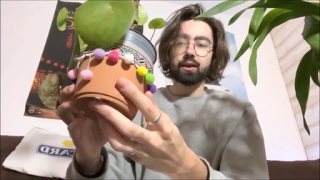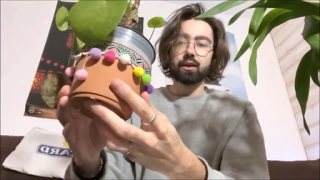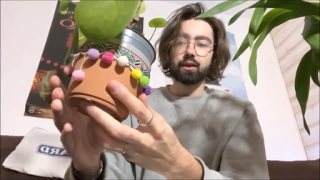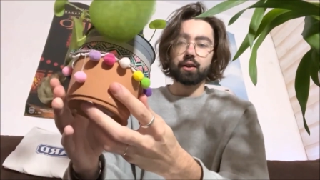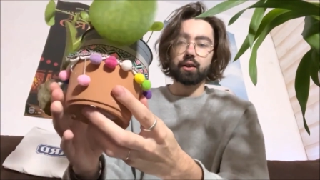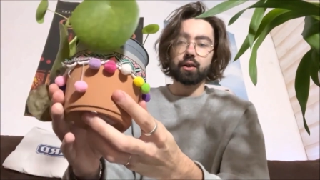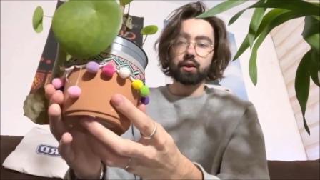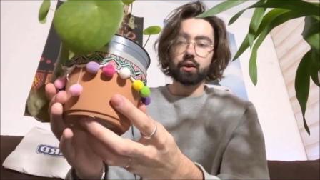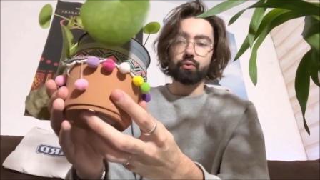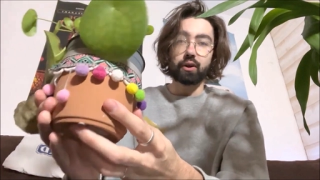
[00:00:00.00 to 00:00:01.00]

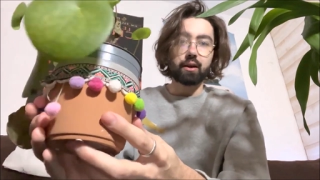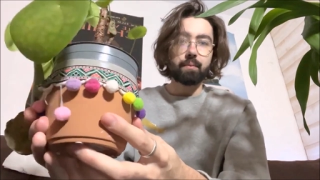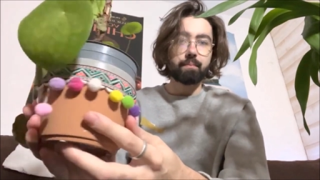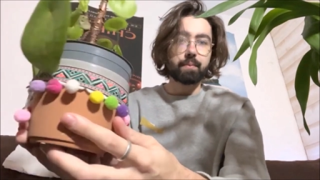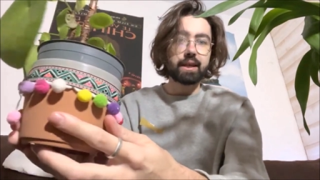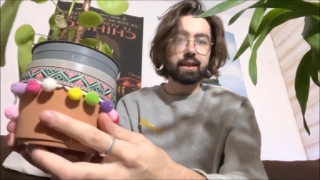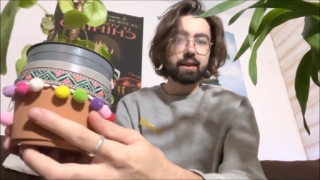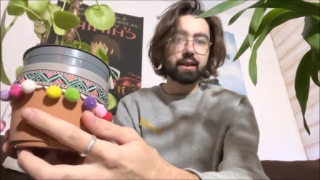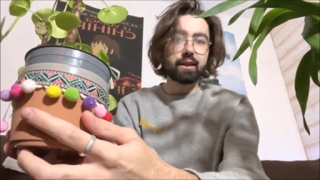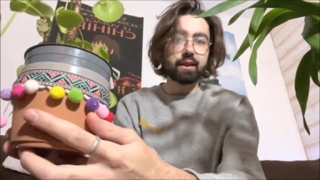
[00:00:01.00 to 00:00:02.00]
Euh, voilà, mais il
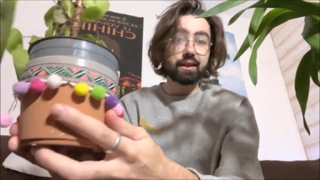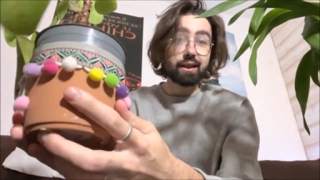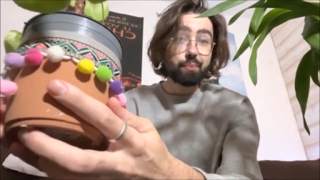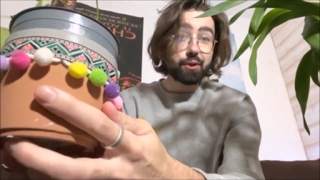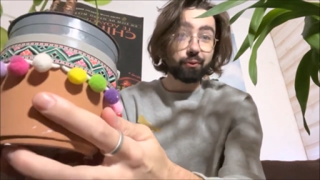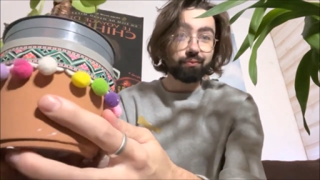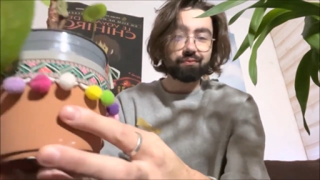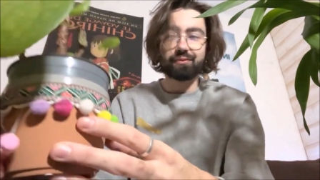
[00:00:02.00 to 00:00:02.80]
est, il est mignon.